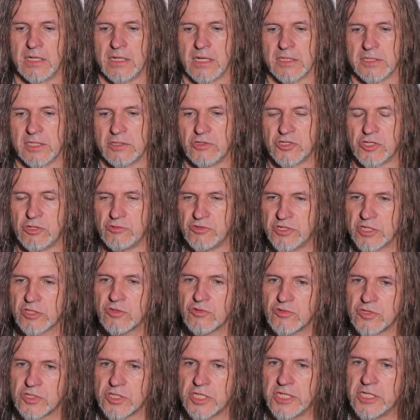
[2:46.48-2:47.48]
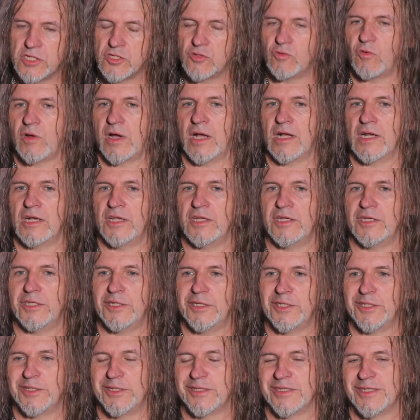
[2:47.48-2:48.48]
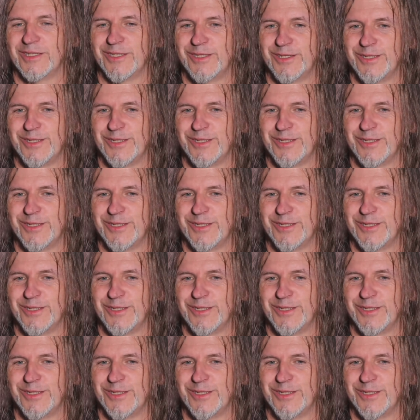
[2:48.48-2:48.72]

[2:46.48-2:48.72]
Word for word: Dlatego, że ludzie, którzy jej słuchali,